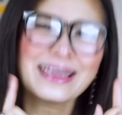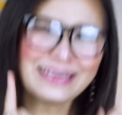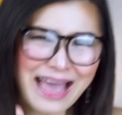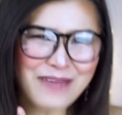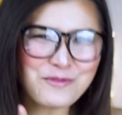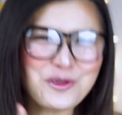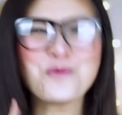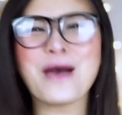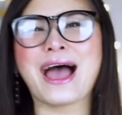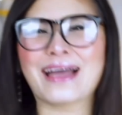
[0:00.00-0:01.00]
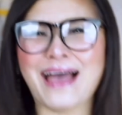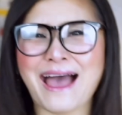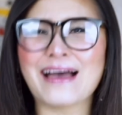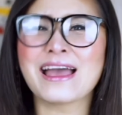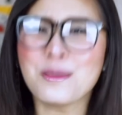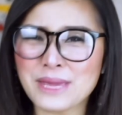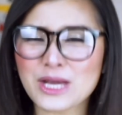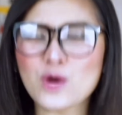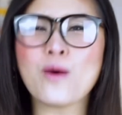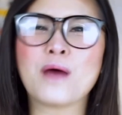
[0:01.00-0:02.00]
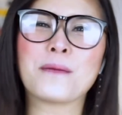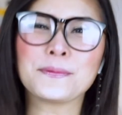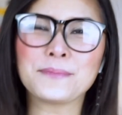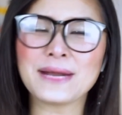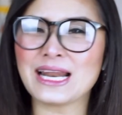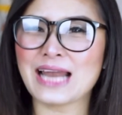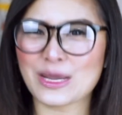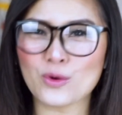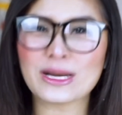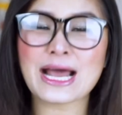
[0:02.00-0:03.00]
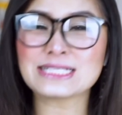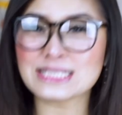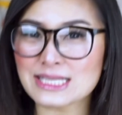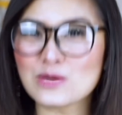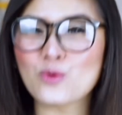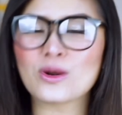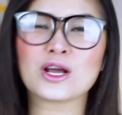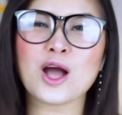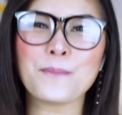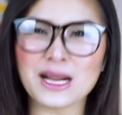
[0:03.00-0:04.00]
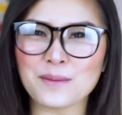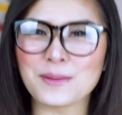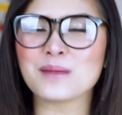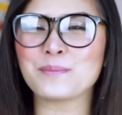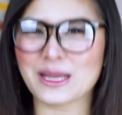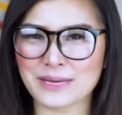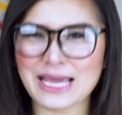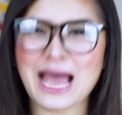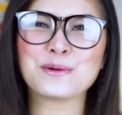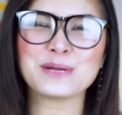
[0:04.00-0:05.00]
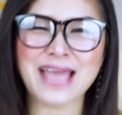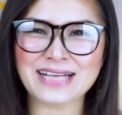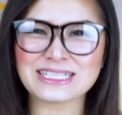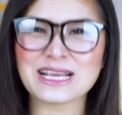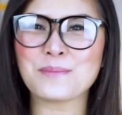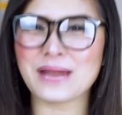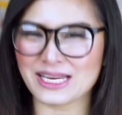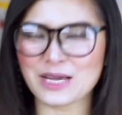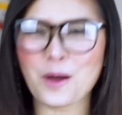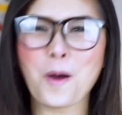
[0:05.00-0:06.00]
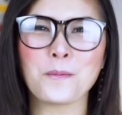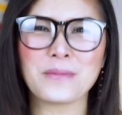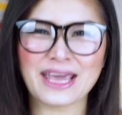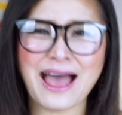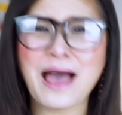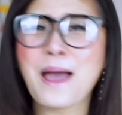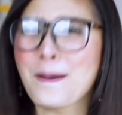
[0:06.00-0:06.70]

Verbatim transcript: งานวิวาห์ค่ะเมย์ก็หวังว่าเพื่อนๆหลายๆคนนะคะจะสนุกแล้วก็เพลิดเพลินไปกับการรีแอคชั่นเพลงนี้ของเมย์ค่ะ